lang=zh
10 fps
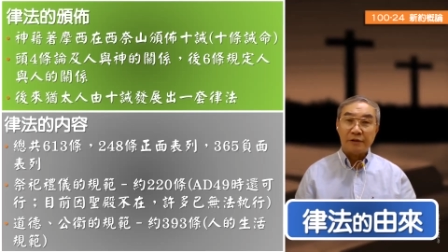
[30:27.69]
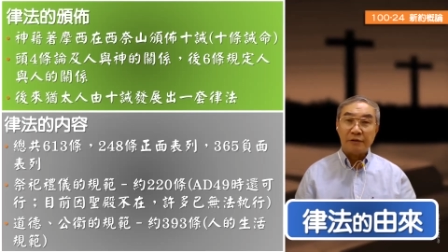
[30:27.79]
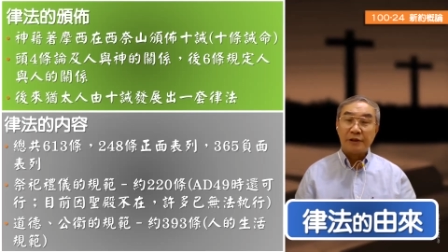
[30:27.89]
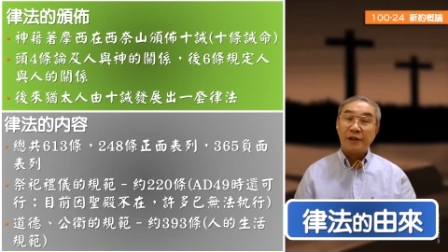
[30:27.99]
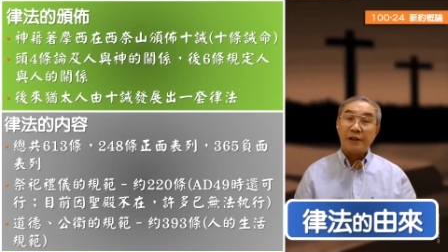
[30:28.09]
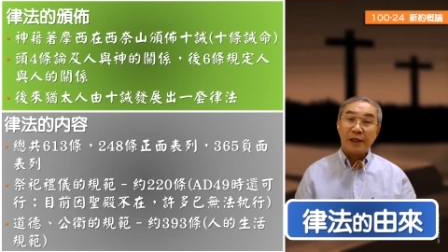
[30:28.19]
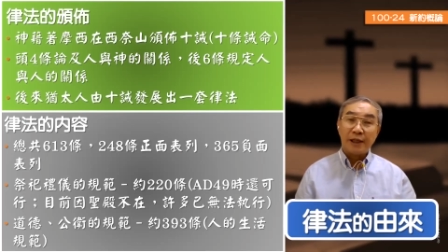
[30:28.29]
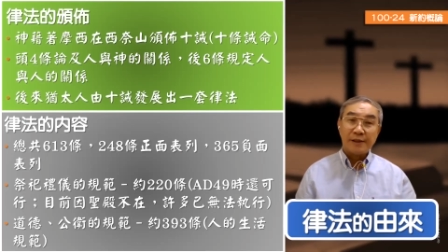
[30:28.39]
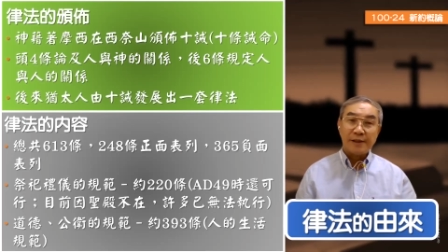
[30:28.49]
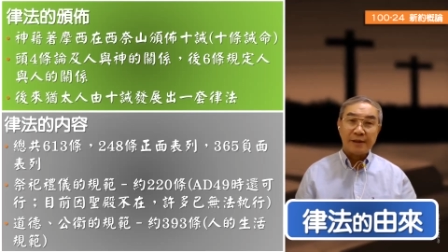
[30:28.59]
因为圣殿还
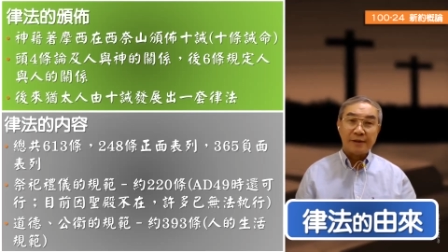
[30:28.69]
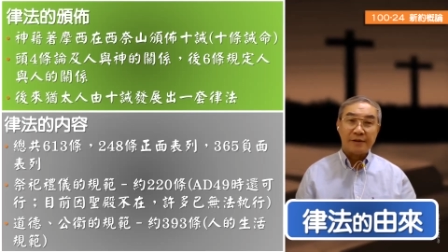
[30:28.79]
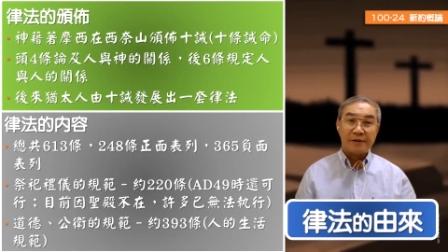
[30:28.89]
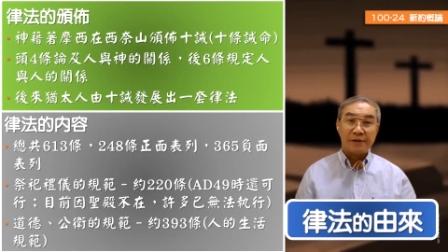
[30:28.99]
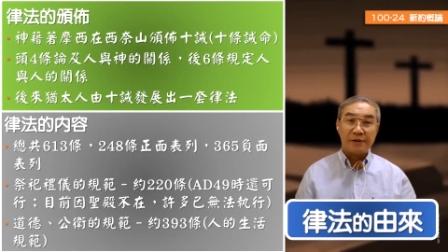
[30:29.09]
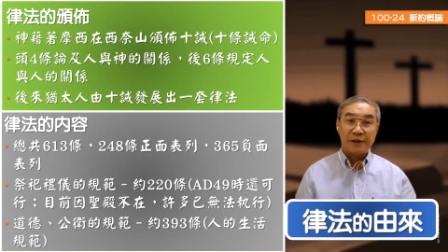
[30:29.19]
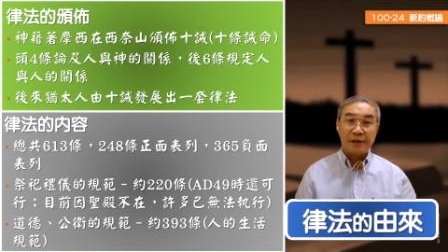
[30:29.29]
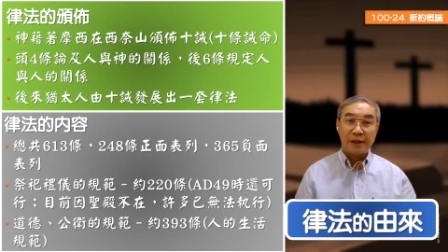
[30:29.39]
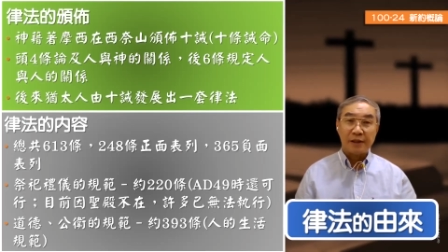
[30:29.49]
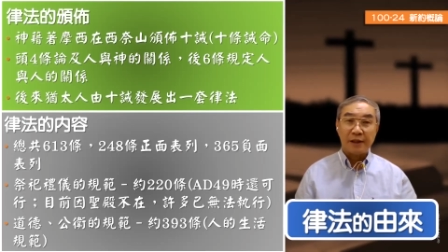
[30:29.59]
在啊，所以
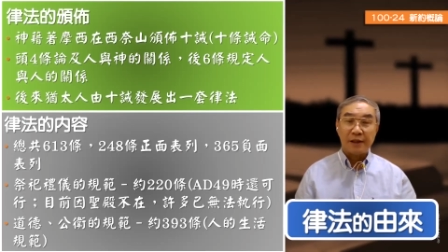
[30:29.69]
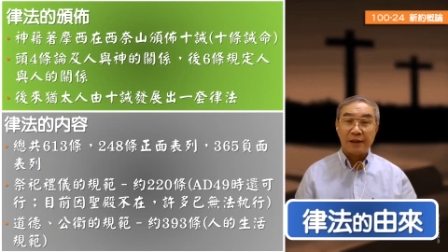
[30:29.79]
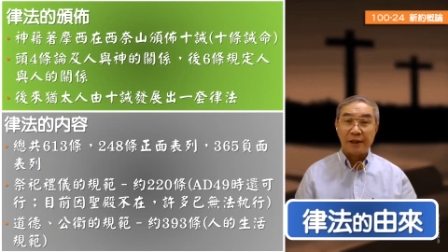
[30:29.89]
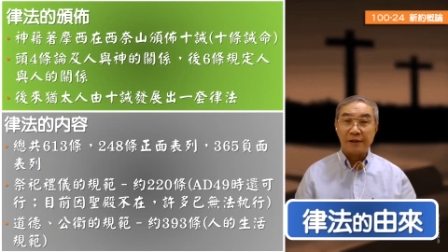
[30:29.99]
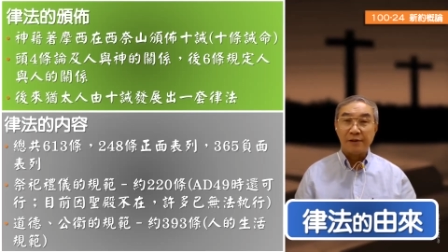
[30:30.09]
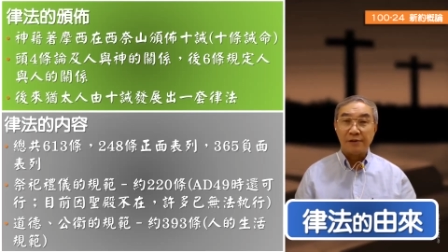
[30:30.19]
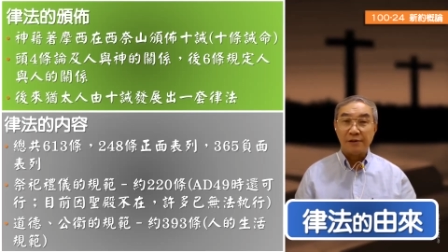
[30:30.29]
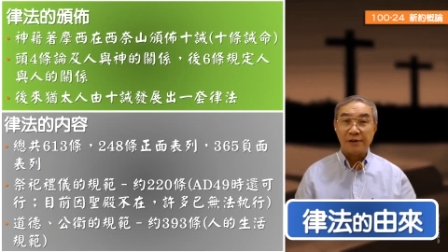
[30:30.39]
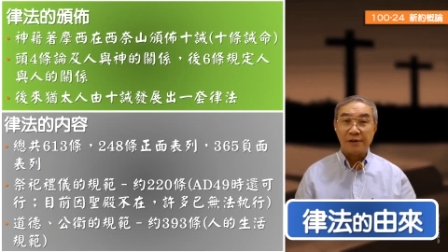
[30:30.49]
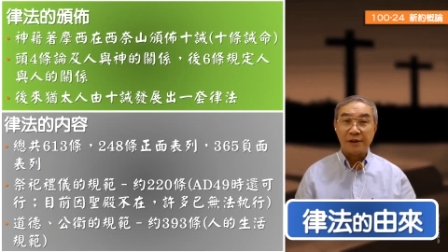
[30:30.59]
还还还可以执
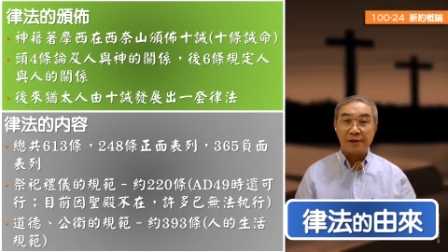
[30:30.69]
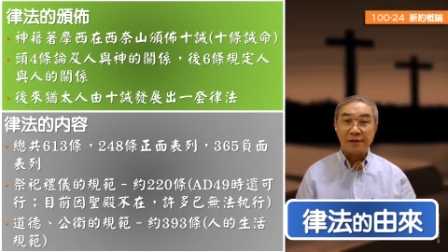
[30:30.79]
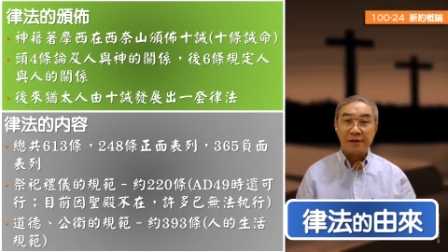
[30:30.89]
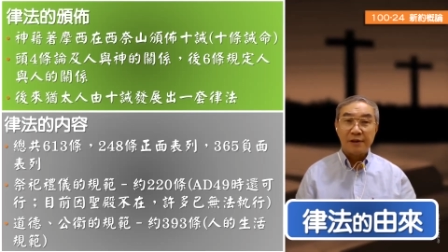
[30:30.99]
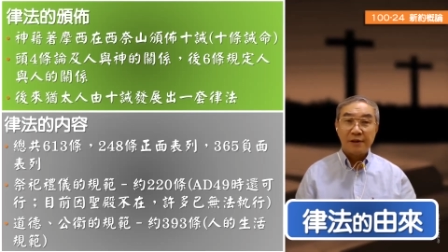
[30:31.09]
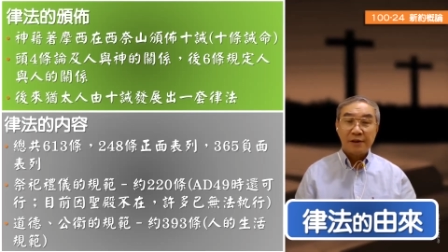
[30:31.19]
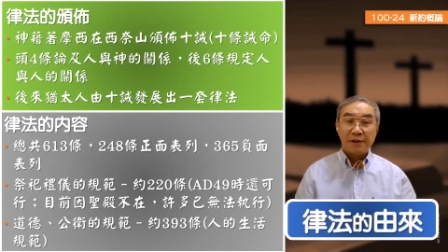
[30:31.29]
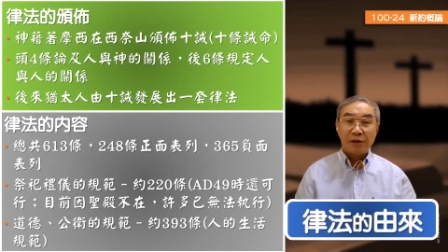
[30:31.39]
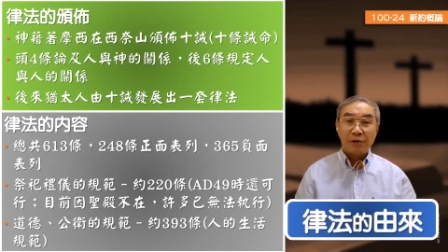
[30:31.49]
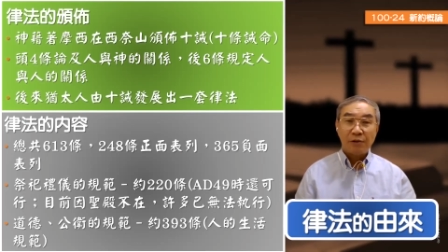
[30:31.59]
行，但是
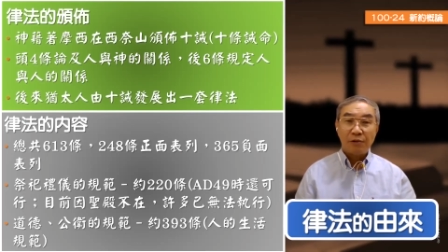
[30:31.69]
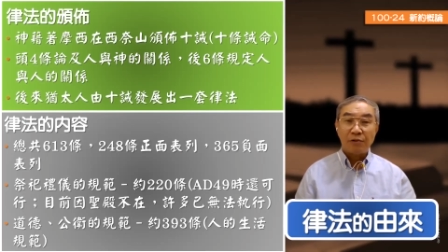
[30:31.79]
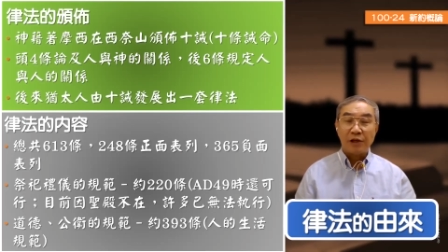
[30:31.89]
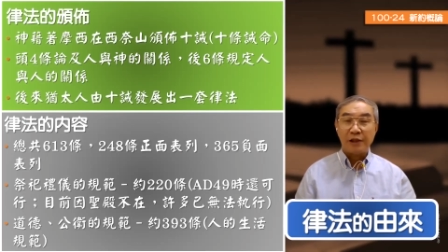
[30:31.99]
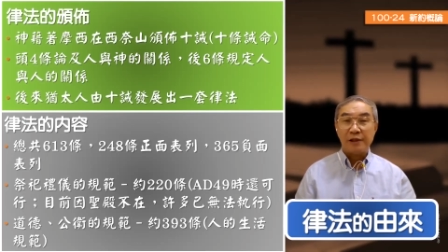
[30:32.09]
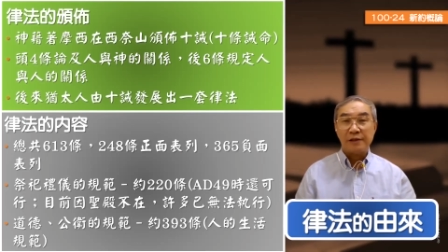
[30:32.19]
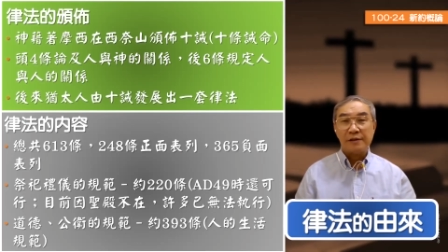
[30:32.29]
到后来呢？